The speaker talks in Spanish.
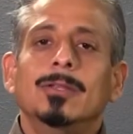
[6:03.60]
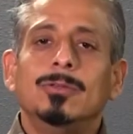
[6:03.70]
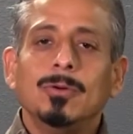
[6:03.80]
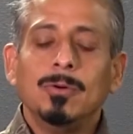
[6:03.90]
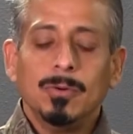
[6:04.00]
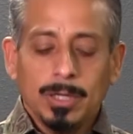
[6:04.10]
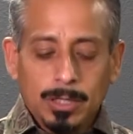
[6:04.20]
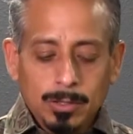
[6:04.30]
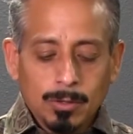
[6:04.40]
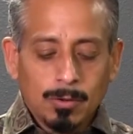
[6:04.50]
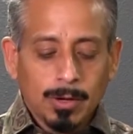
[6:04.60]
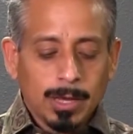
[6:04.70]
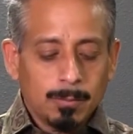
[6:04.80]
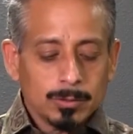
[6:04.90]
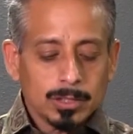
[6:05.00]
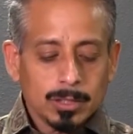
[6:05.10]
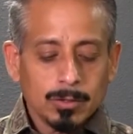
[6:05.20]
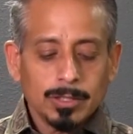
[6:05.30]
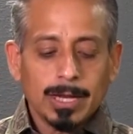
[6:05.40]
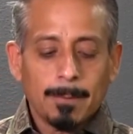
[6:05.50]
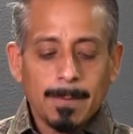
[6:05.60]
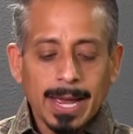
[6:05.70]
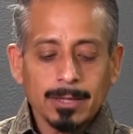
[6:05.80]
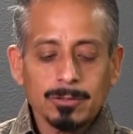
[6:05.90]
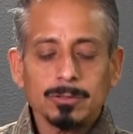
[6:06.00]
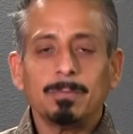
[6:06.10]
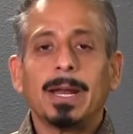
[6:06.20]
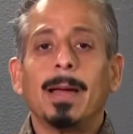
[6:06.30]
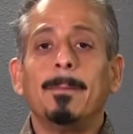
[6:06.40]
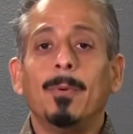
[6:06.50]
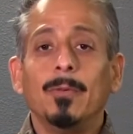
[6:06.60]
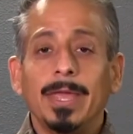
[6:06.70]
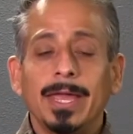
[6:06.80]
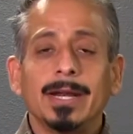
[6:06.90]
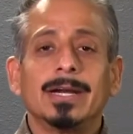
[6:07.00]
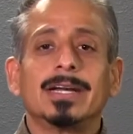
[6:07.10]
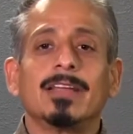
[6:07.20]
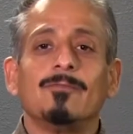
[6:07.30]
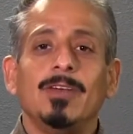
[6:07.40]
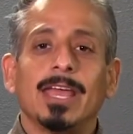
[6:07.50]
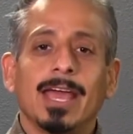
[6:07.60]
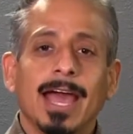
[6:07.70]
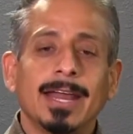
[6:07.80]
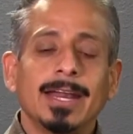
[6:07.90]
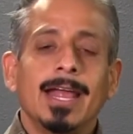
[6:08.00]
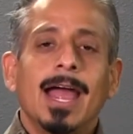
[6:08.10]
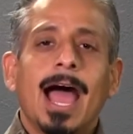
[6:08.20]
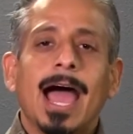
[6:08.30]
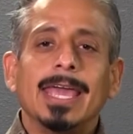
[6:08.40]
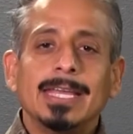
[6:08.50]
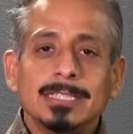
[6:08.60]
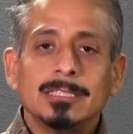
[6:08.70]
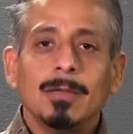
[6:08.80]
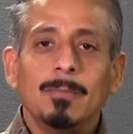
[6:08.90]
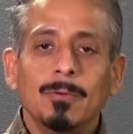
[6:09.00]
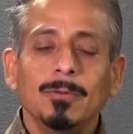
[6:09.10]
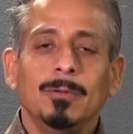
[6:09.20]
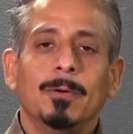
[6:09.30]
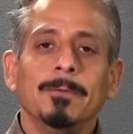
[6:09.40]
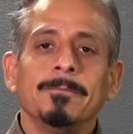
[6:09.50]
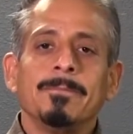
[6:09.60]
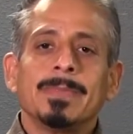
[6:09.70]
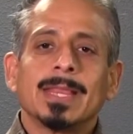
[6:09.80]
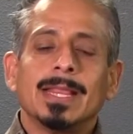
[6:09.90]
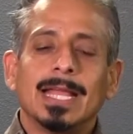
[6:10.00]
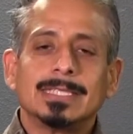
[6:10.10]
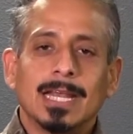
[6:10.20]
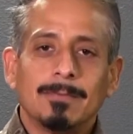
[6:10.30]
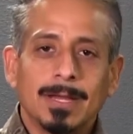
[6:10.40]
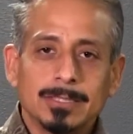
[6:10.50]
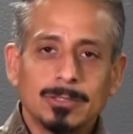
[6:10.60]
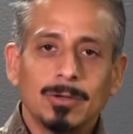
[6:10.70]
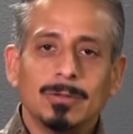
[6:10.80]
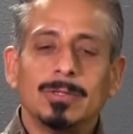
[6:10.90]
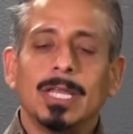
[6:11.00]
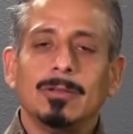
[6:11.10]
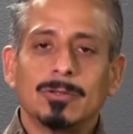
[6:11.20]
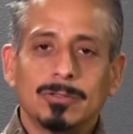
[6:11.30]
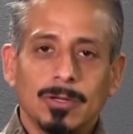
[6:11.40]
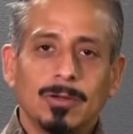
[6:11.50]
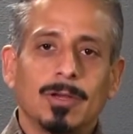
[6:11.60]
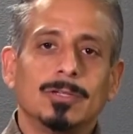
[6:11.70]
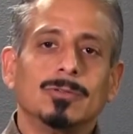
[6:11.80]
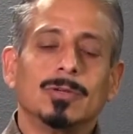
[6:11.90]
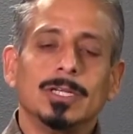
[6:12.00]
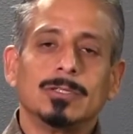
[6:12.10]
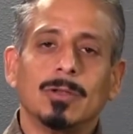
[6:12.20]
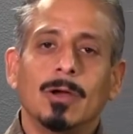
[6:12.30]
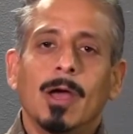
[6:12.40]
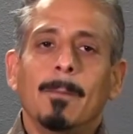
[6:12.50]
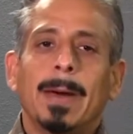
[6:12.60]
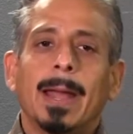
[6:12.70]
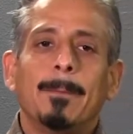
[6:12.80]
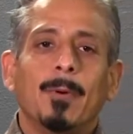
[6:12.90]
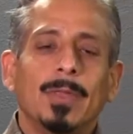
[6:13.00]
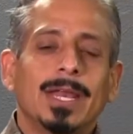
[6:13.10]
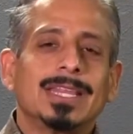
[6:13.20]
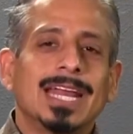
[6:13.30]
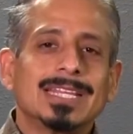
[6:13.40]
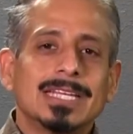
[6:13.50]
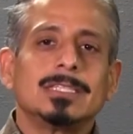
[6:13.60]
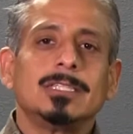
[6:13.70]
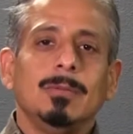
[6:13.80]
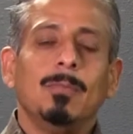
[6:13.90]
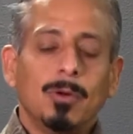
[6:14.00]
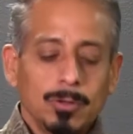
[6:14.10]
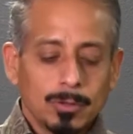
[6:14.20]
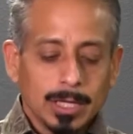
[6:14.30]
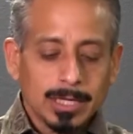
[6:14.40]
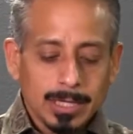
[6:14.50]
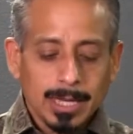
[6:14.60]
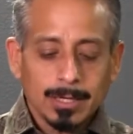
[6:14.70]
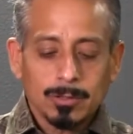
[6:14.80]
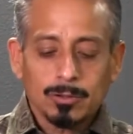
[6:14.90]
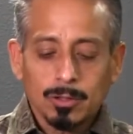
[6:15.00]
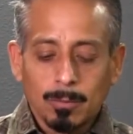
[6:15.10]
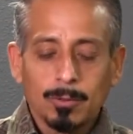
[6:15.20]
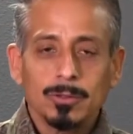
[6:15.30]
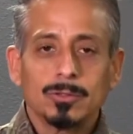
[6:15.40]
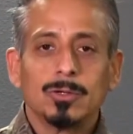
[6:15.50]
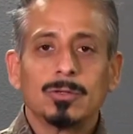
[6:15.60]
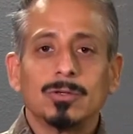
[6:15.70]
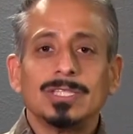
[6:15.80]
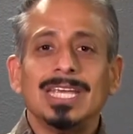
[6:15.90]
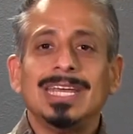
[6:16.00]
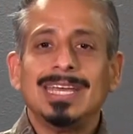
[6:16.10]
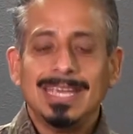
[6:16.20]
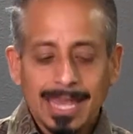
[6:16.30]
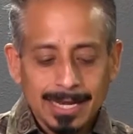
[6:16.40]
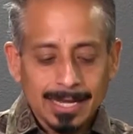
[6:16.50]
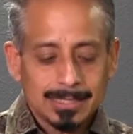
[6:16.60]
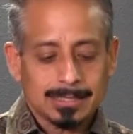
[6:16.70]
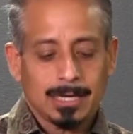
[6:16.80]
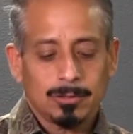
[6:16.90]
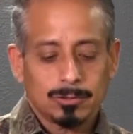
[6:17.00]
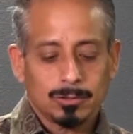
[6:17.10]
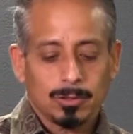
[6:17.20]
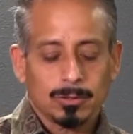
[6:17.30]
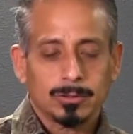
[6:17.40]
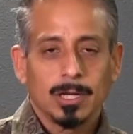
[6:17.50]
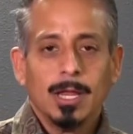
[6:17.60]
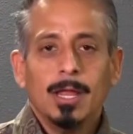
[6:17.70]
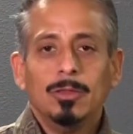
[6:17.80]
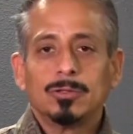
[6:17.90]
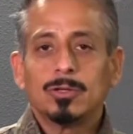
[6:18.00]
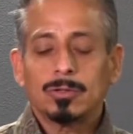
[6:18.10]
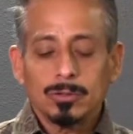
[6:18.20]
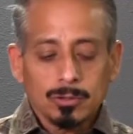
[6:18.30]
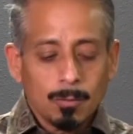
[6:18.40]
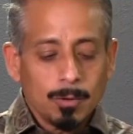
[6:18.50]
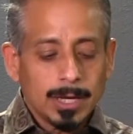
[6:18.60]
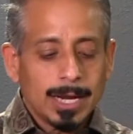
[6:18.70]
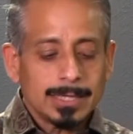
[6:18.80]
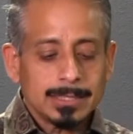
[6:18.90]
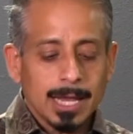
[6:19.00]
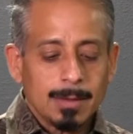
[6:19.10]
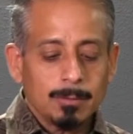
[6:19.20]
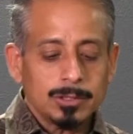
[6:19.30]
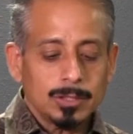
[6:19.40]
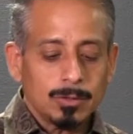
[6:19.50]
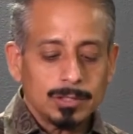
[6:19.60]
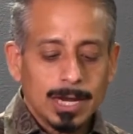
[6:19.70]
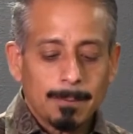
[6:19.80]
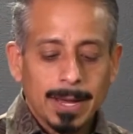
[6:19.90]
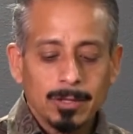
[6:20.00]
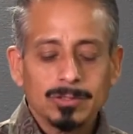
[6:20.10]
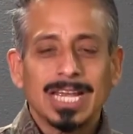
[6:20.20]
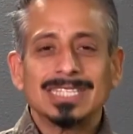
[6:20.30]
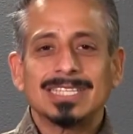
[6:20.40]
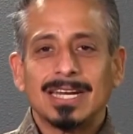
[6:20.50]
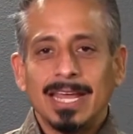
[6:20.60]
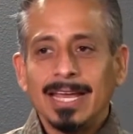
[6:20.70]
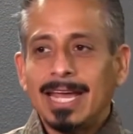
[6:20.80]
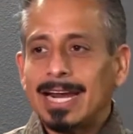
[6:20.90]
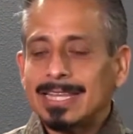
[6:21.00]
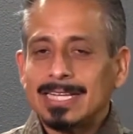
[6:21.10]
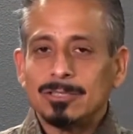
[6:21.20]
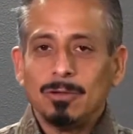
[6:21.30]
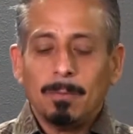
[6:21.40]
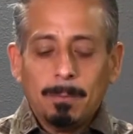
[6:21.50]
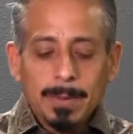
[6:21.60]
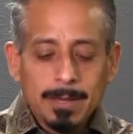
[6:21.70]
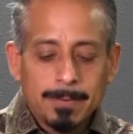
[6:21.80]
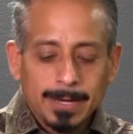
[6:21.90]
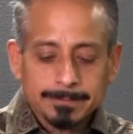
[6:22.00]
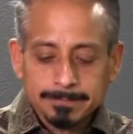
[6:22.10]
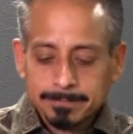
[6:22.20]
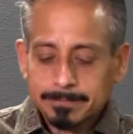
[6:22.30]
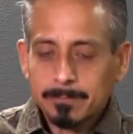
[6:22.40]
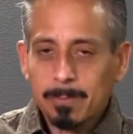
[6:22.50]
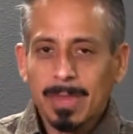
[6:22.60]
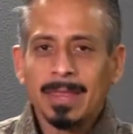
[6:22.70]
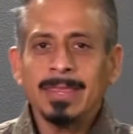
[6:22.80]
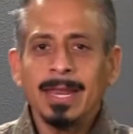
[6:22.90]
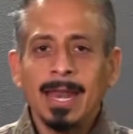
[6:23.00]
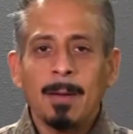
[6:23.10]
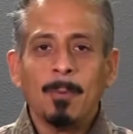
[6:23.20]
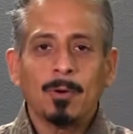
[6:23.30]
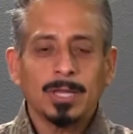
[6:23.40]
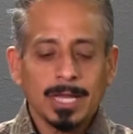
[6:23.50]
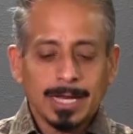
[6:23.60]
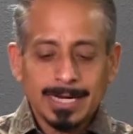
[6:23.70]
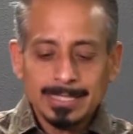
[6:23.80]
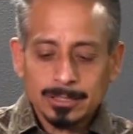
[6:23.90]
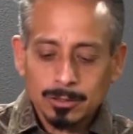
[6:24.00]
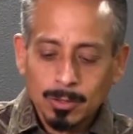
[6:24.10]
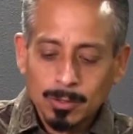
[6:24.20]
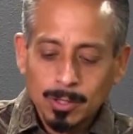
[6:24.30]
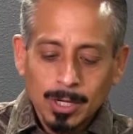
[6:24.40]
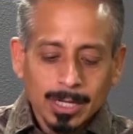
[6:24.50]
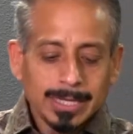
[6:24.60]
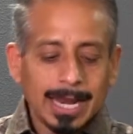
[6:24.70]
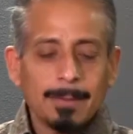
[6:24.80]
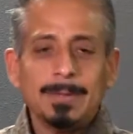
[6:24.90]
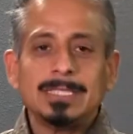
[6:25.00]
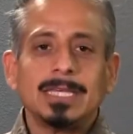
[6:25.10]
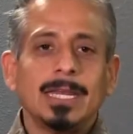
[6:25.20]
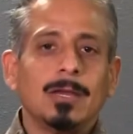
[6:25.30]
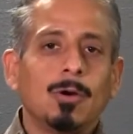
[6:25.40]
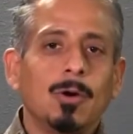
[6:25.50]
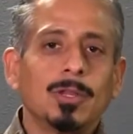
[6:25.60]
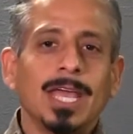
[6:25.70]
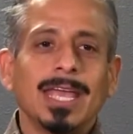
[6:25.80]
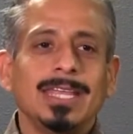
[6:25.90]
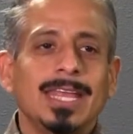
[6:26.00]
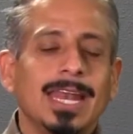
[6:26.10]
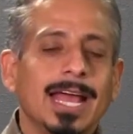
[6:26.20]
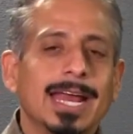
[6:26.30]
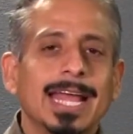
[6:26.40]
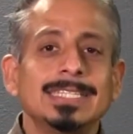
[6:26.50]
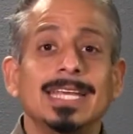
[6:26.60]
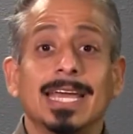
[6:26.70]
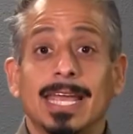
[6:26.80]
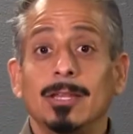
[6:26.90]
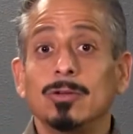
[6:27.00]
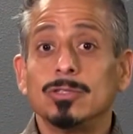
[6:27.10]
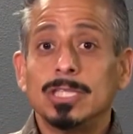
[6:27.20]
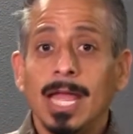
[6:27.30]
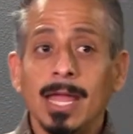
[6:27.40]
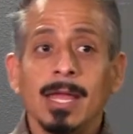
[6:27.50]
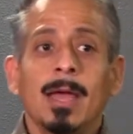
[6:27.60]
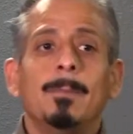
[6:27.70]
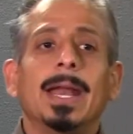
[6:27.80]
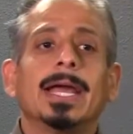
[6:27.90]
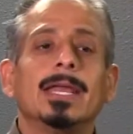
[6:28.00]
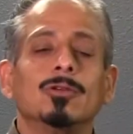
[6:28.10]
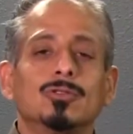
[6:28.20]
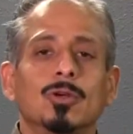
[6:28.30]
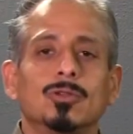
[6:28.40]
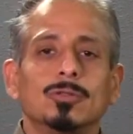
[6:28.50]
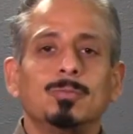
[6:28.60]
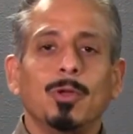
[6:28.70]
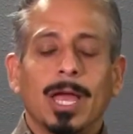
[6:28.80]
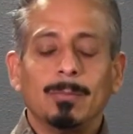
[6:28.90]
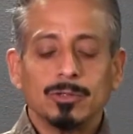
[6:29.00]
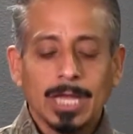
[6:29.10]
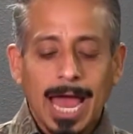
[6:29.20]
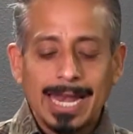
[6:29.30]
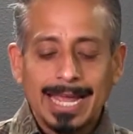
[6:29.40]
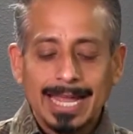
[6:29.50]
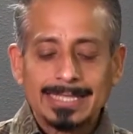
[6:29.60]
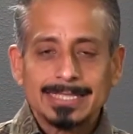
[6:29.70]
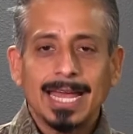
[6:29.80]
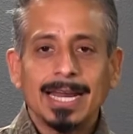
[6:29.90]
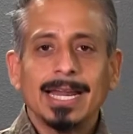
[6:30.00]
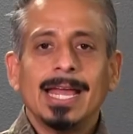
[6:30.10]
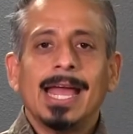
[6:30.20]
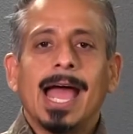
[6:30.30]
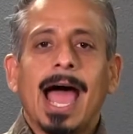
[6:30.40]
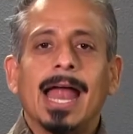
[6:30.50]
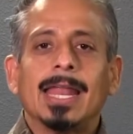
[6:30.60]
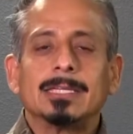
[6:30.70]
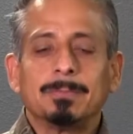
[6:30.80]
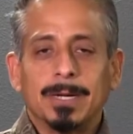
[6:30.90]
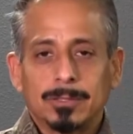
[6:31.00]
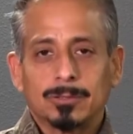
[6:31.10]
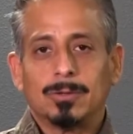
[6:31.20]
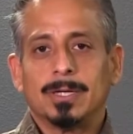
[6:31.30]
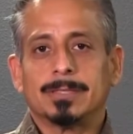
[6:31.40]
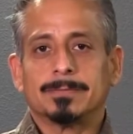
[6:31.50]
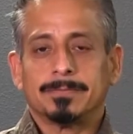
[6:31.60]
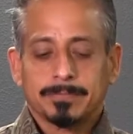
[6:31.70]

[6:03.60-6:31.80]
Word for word: Tú y yo hemos sido llamados para poder reflejar a este mundo la salvación de nuestro Señor Jesucristo, para poder dar testimonio de quién somos nosotros y quién está en nosotros. Nosotros como iglesia hemos sido llamados a ser la encarnación viva del amor de Cristo, de la misericordia y de la gracia que Él nos da para que nosotros podamos alcanzar a las personas.